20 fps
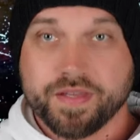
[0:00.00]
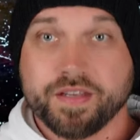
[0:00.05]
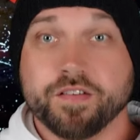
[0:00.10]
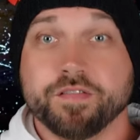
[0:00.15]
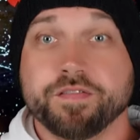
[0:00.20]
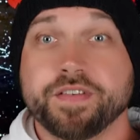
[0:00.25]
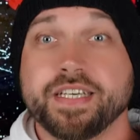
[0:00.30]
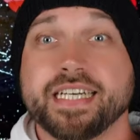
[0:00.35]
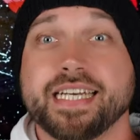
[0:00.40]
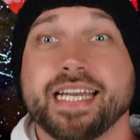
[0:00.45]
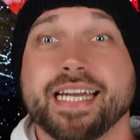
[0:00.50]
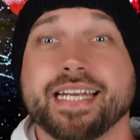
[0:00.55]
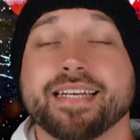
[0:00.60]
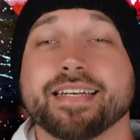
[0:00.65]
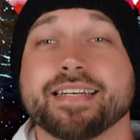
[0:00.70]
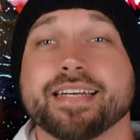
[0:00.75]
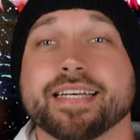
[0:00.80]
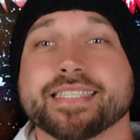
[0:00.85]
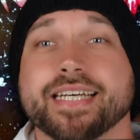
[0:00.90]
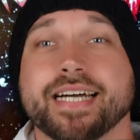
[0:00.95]
wir
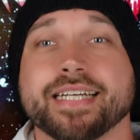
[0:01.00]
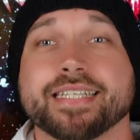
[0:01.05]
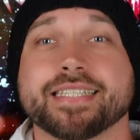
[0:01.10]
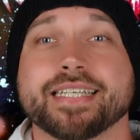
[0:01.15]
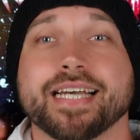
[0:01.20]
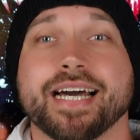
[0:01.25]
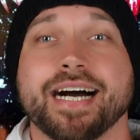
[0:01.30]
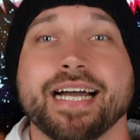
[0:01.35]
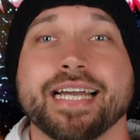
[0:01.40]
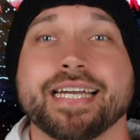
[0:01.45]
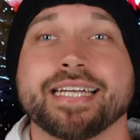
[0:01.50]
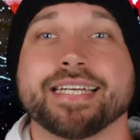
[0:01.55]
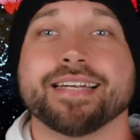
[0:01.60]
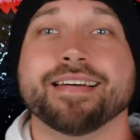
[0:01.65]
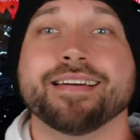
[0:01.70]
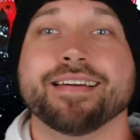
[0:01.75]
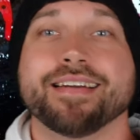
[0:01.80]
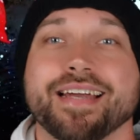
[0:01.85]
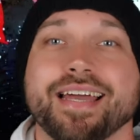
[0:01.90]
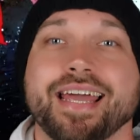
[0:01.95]
gehen in das Ganze
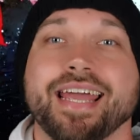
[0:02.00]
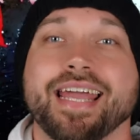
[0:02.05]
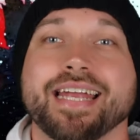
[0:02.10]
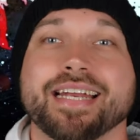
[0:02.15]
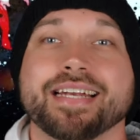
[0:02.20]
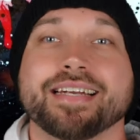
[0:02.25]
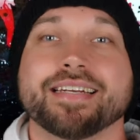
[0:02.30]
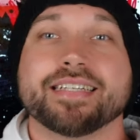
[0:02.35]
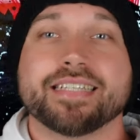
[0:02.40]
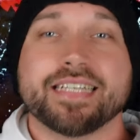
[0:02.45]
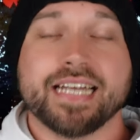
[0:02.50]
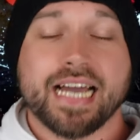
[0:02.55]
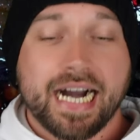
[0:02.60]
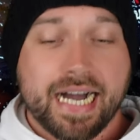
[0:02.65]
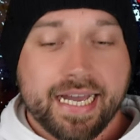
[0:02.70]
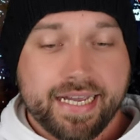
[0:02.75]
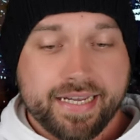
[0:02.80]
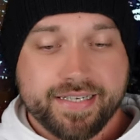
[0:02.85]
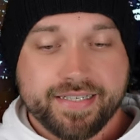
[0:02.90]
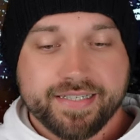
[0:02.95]
rein in
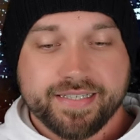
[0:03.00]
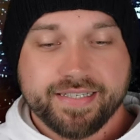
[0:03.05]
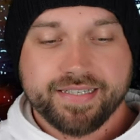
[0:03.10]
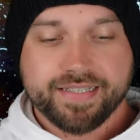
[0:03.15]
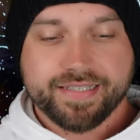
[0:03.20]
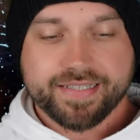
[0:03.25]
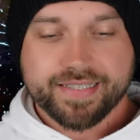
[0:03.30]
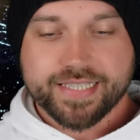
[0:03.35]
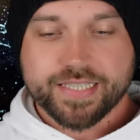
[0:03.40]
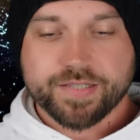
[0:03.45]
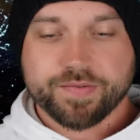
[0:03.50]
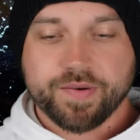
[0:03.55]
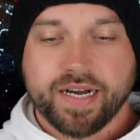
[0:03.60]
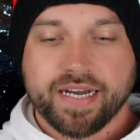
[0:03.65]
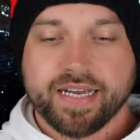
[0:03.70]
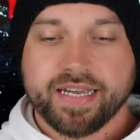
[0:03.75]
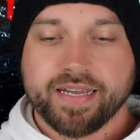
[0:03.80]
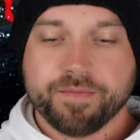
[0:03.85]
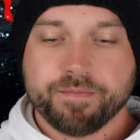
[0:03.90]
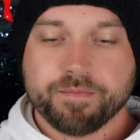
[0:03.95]
3,
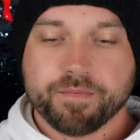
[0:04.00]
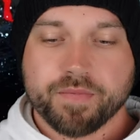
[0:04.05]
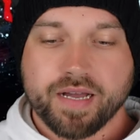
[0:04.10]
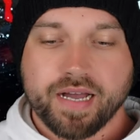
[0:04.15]
2,